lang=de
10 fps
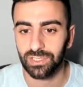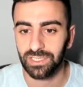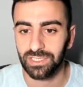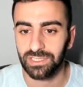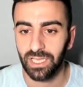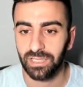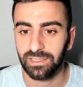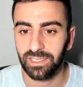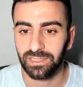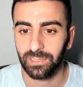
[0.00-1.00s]
Das heißt,
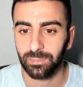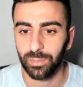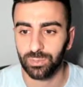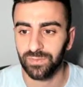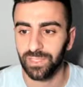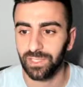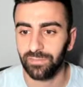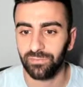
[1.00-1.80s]
Dead Cat Bounce wäre,